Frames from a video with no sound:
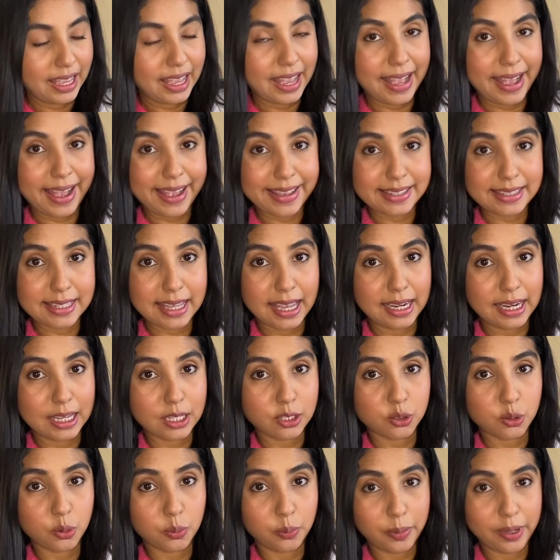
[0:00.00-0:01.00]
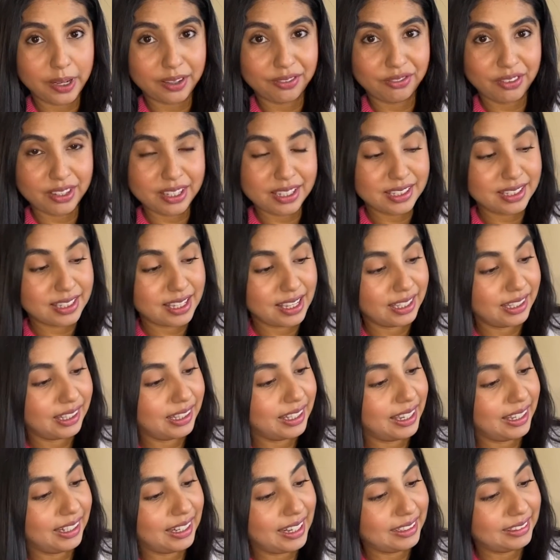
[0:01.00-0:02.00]
hacia la superficie
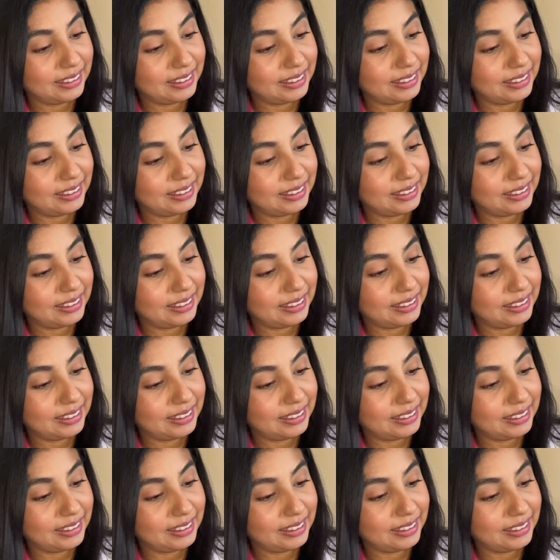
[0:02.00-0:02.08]
de la